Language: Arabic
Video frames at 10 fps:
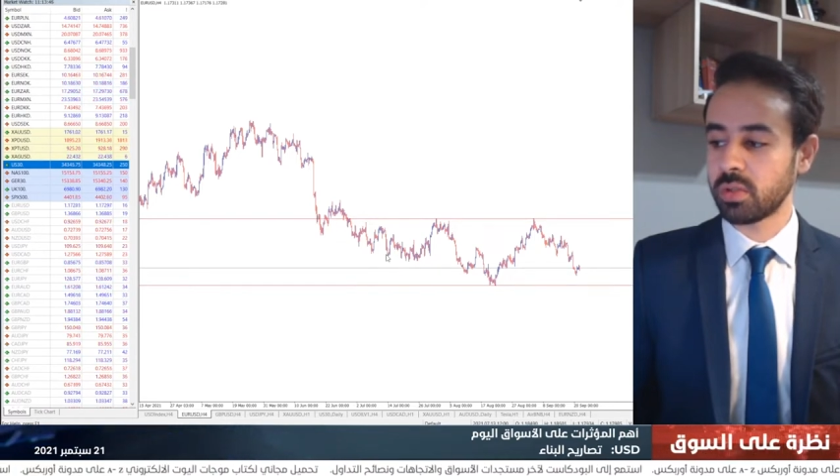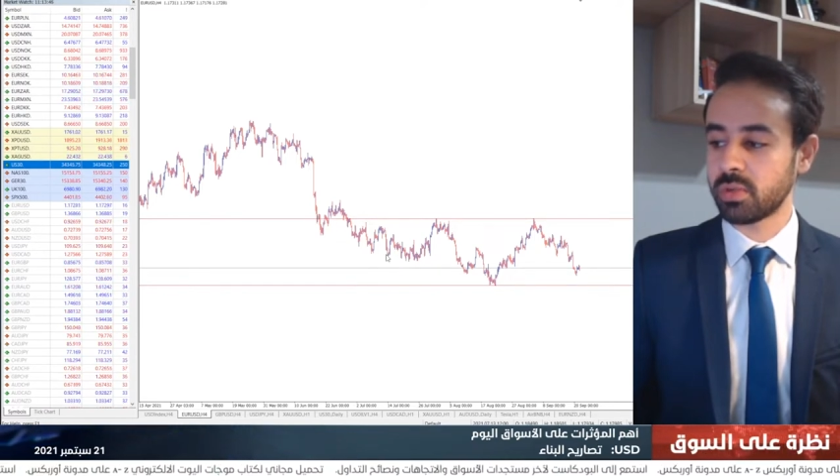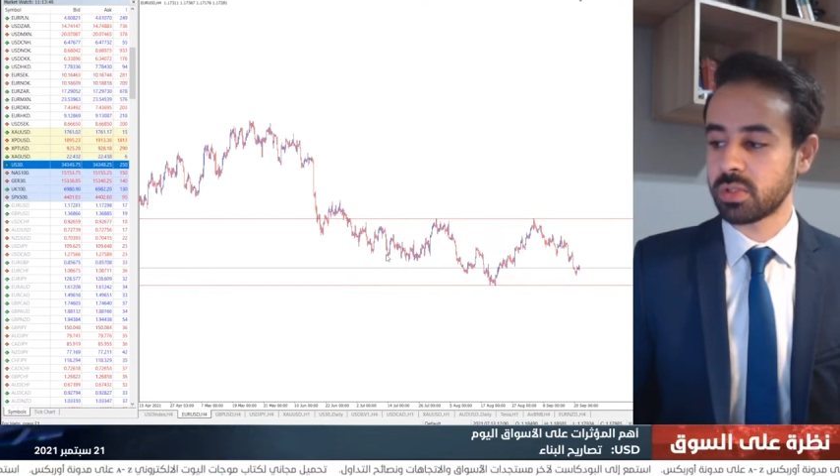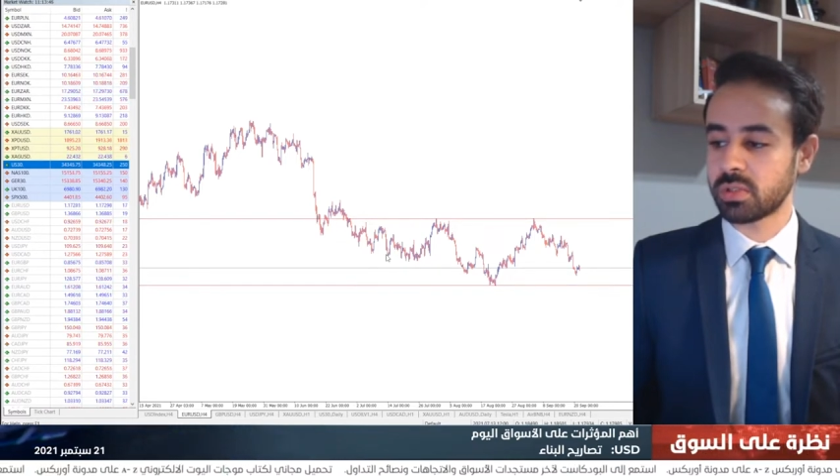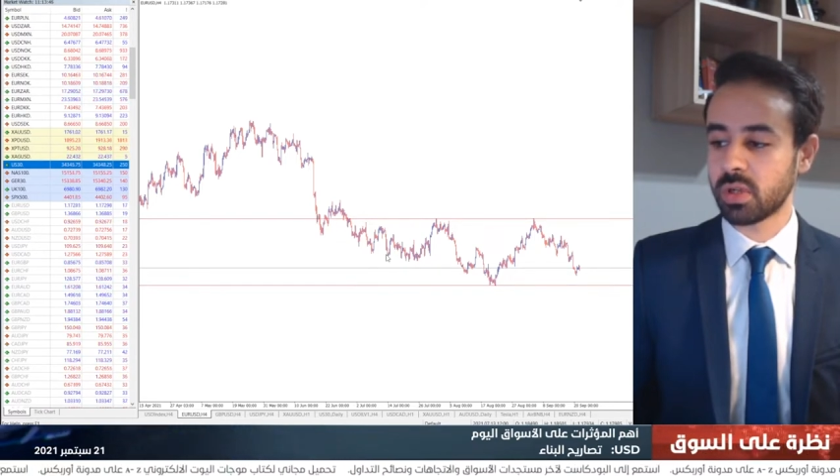
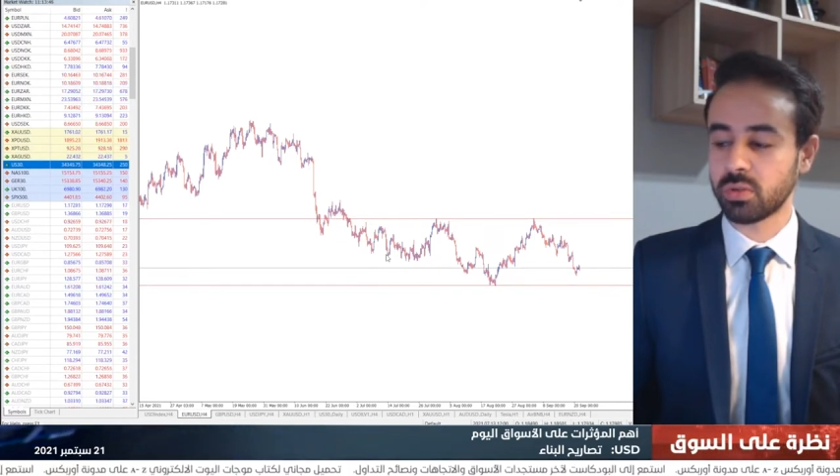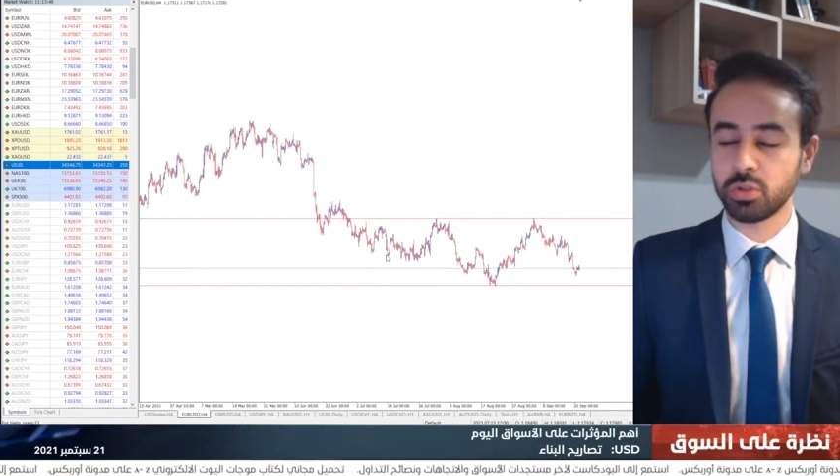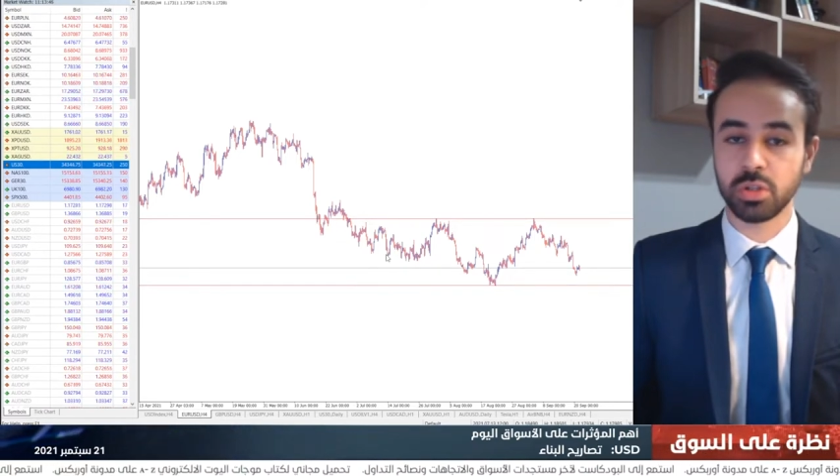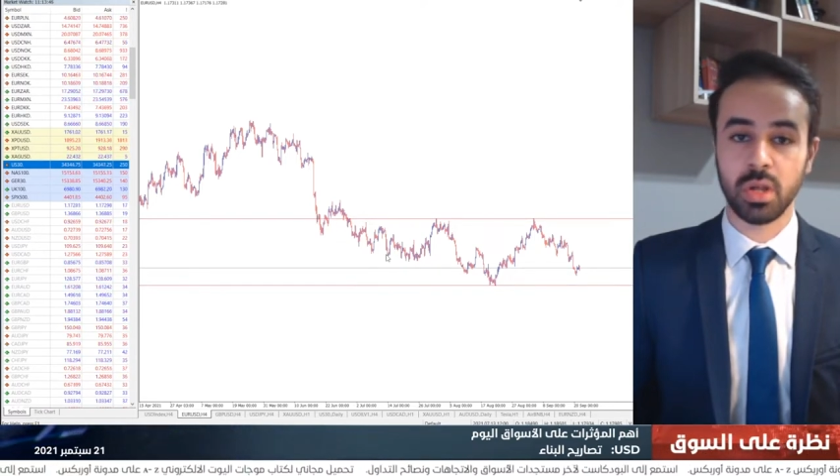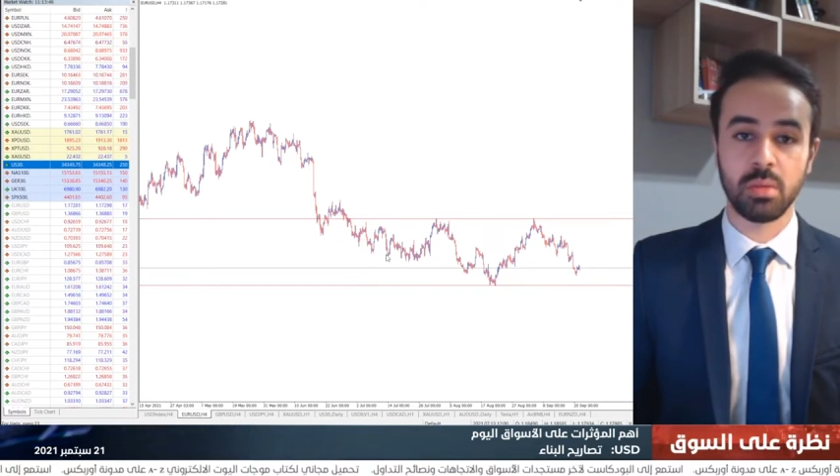
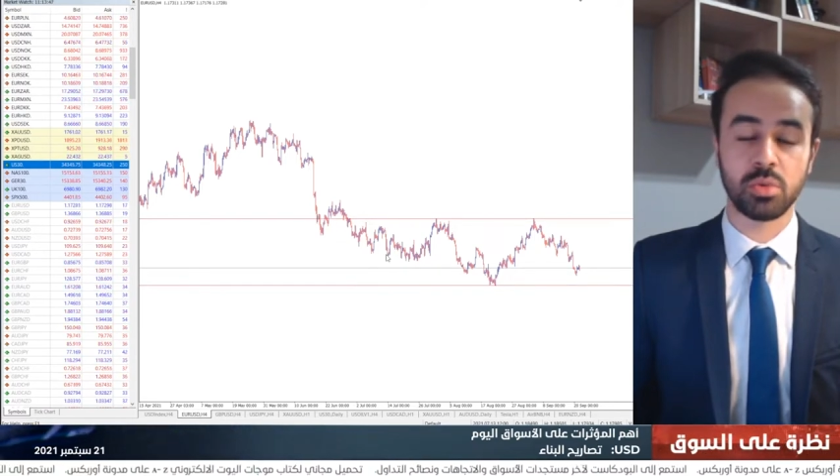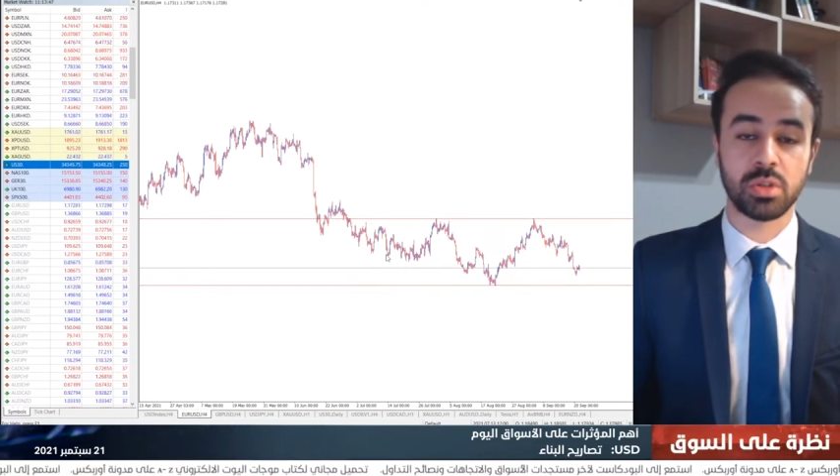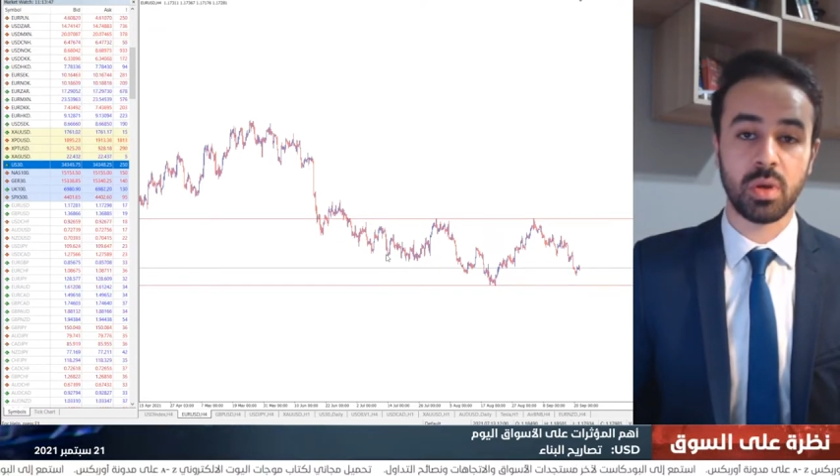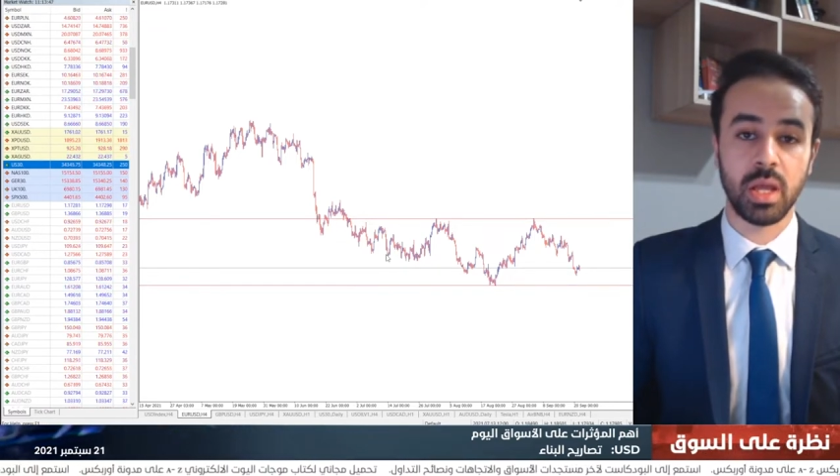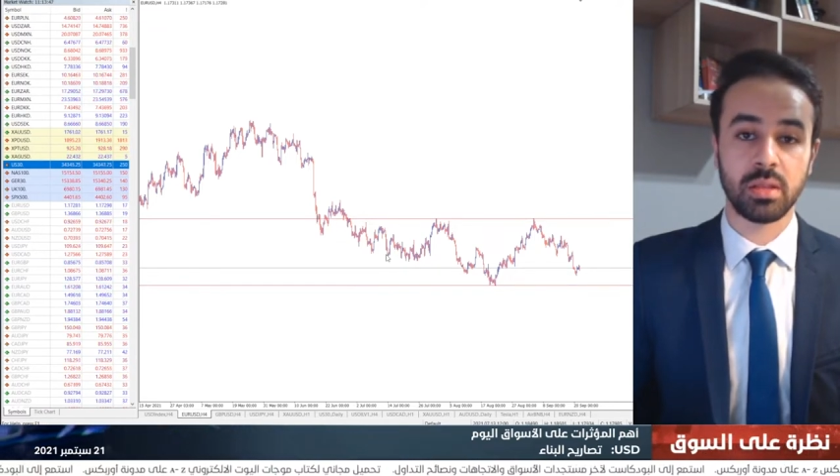1.19 هي
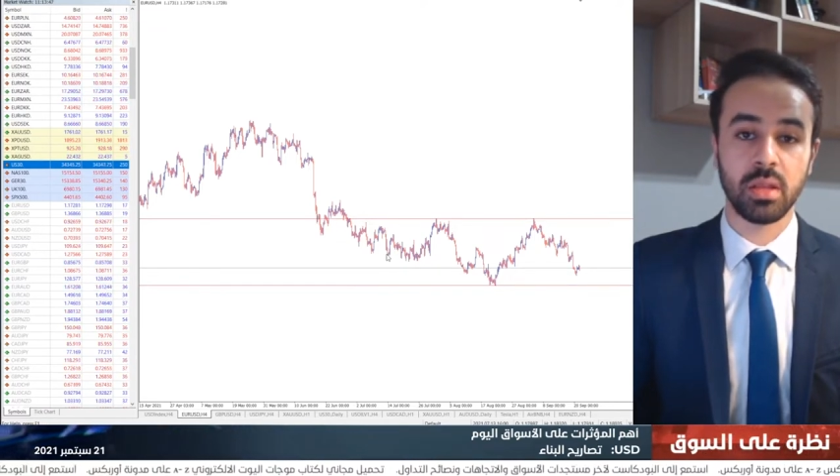مستويات